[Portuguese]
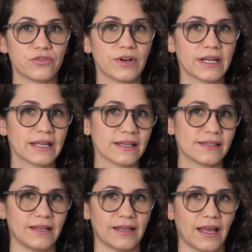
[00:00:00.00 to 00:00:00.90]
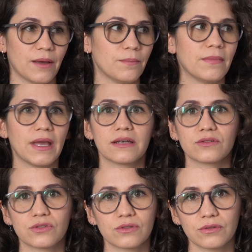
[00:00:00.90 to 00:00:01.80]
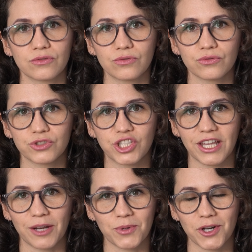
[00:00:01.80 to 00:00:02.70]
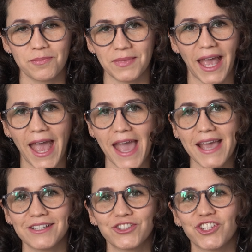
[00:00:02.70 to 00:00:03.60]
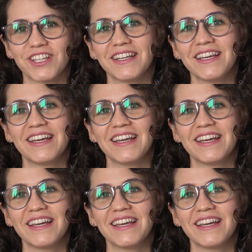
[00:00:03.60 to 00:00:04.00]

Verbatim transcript: Fora que assim, né? Menos sujeira para o ambiente,